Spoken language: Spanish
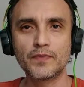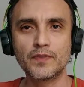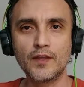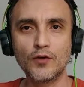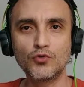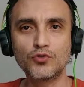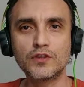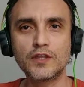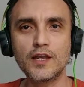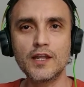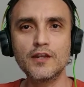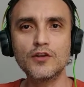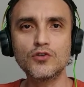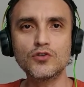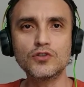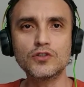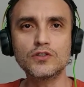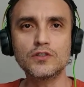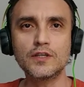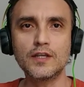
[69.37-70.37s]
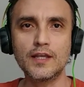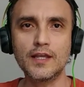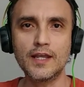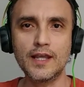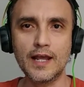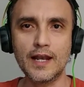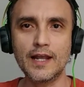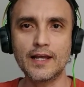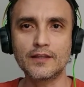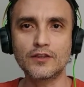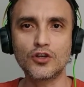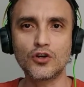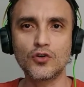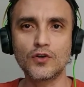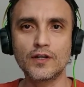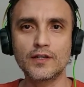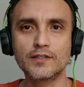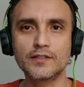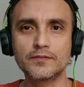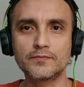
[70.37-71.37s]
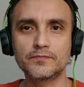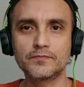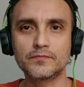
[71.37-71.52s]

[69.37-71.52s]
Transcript: neutrinos y electrones.